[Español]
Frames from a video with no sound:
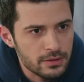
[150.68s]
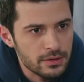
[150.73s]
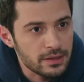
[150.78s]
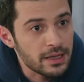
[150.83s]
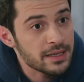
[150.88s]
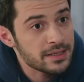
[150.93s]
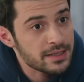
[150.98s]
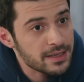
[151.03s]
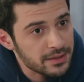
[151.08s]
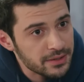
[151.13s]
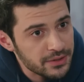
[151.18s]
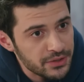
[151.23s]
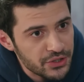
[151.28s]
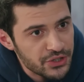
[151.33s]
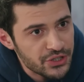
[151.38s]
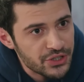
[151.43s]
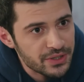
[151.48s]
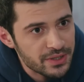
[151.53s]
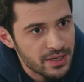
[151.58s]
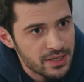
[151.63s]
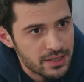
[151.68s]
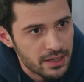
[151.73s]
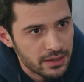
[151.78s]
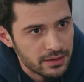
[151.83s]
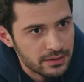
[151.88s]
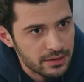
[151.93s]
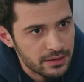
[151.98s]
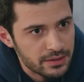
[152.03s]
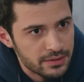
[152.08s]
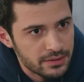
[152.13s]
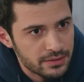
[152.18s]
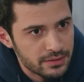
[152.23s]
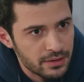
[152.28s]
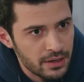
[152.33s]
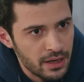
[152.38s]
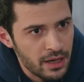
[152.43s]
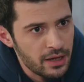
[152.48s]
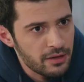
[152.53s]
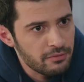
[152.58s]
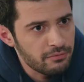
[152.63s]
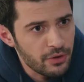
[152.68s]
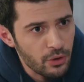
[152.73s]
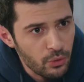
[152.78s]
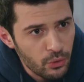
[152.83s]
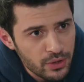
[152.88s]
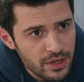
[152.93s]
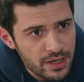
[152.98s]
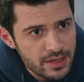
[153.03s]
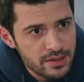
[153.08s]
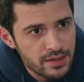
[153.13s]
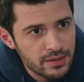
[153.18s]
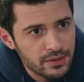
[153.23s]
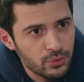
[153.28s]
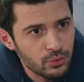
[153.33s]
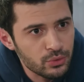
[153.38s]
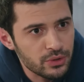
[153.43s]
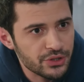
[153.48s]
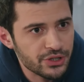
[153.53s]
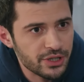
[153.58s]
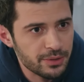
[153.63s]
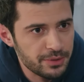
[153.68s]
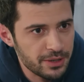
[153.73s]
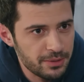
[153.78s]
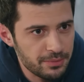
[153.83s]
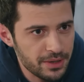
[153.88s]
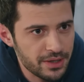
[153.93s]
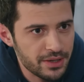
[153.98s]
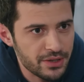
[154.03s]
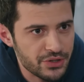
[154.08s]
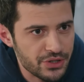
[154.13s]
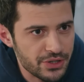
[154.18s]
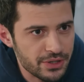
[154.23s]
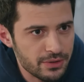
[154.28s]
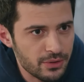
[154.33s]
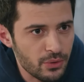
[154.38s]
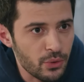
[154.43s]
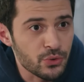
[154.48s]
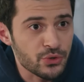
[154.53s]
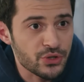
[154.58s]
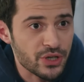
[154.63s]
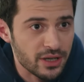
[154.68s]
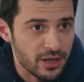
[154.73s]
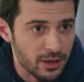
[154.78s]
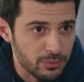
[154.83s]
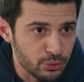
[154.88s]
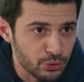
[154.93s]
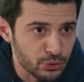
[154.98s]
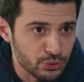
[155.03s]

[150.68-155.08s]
Esconden algo en su interior. Si lo que quieres que tenga buen sabor, comerá el